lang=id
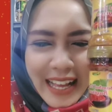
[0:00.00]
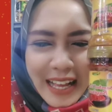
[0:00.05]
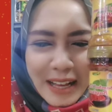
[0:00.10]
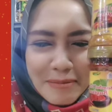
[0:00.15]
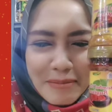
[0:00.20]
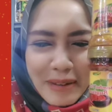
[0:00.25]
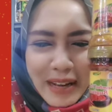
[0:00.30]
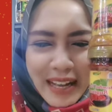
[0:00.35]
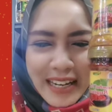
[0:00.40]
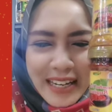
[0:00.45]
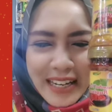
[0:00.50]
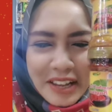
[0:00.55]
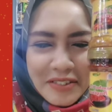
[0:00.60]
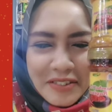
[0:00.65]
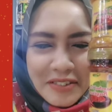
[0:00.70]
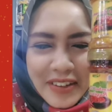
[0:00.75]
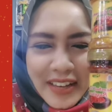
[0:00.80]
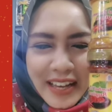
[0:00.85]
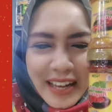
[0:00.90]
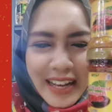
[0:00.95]
Mbak
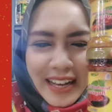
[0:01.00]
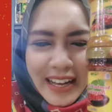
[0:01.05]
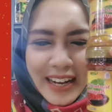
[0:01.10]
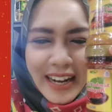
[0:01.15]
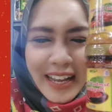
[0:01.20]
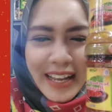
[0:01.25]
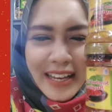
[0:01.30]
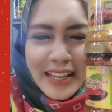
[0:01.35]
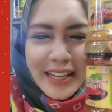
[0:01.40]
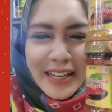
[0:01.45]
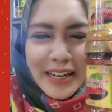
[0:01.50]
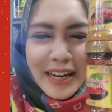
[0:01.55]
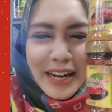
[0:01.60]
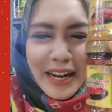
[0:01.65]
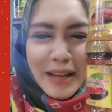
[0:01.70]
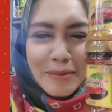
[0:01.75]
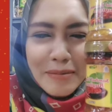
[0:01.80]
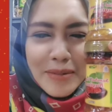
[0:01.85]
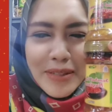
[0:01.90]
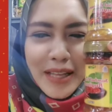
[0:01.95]
Dewi Anggra ini
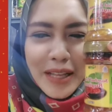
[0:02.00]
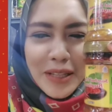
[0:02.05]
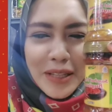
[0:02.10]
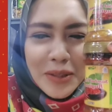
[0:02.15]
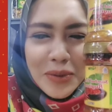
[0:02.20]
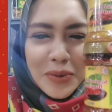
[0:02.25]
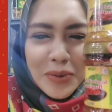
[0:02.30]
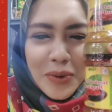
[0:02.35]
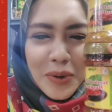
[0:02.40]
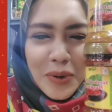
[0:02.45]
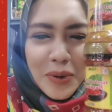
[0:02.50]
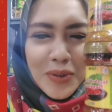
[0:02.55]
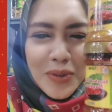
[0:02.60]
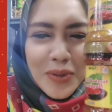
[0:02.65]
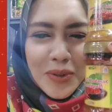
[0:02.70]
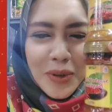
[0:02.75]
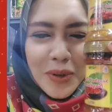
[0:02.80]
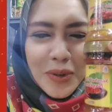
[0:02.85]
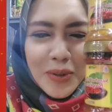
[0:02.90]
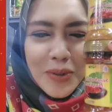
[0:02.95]

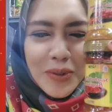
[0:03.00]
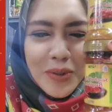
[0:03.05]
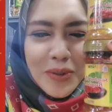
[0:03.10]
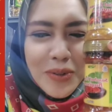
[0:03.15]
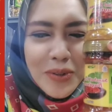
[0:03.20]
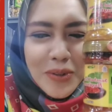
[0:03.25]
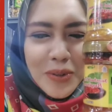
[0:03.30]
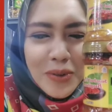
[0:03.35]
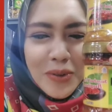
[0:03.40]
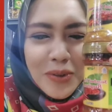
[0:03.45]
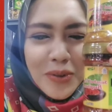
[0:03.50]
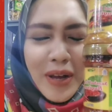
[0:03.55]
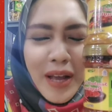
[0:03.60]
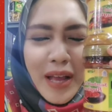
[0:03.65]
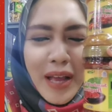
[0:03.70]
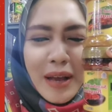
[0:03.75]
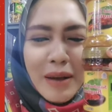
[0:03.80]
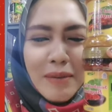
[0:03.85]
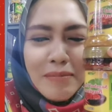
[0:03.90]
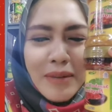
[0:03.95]

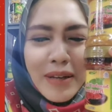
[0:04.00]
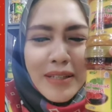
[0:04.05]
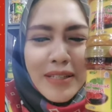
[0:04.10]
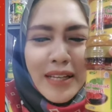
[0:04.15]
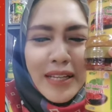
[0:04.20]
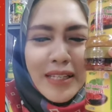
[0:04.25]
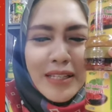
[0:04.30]
6107 masak